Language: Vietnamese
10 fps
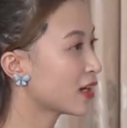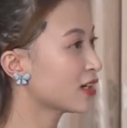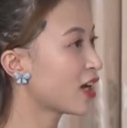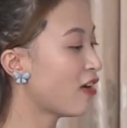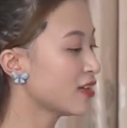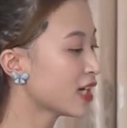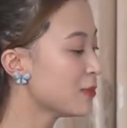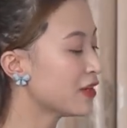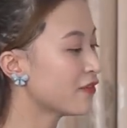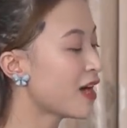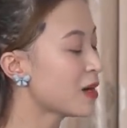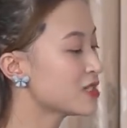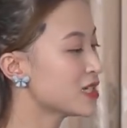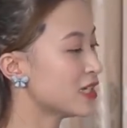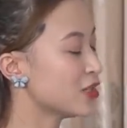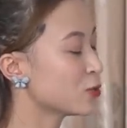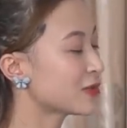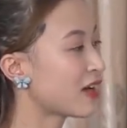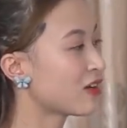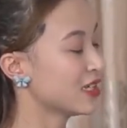cần có những cái biện pháp gì để
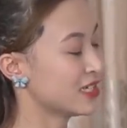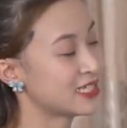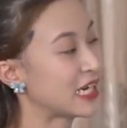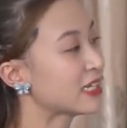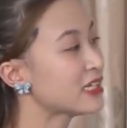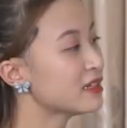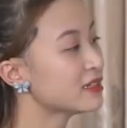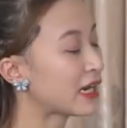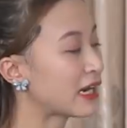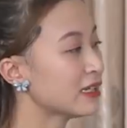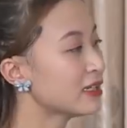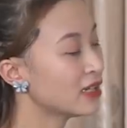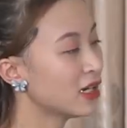chúng ta có thể tránh những cái